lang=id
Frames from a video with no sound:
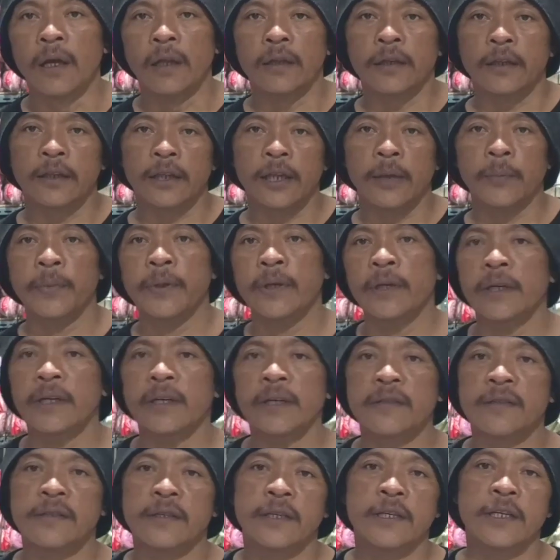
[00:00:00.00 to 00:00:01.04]
tetapi
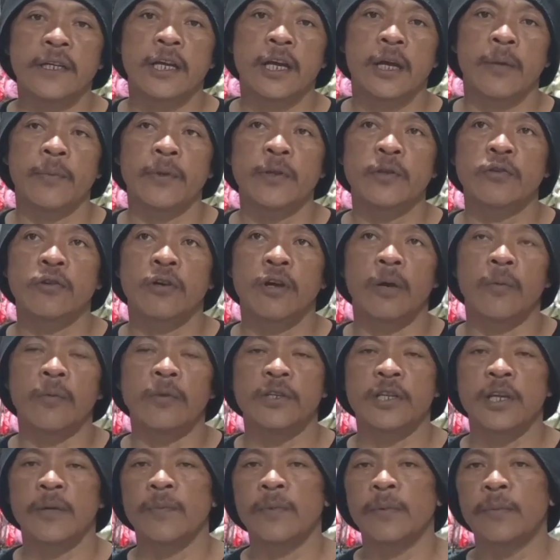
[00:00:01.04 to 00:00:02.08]
di sini kami juga
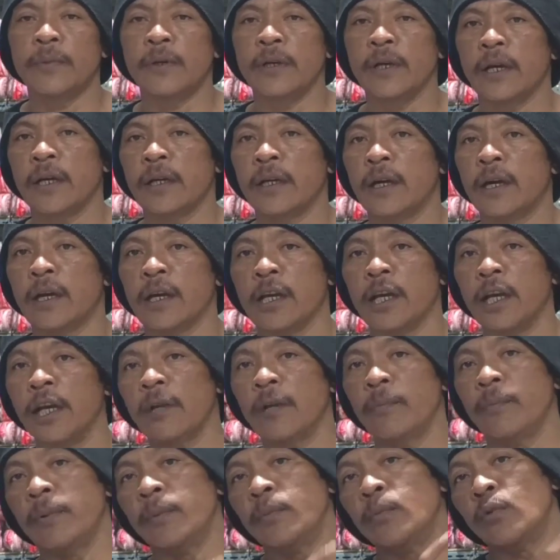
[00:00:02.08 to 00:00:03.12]
bisa memberikan harga
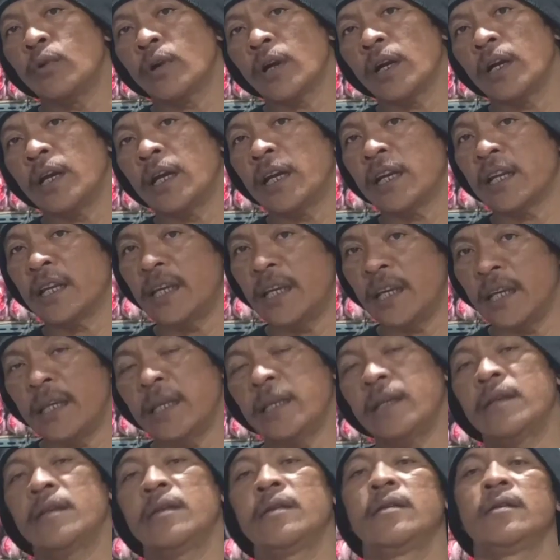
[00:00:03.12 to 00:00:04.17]
lebih murah dari ini.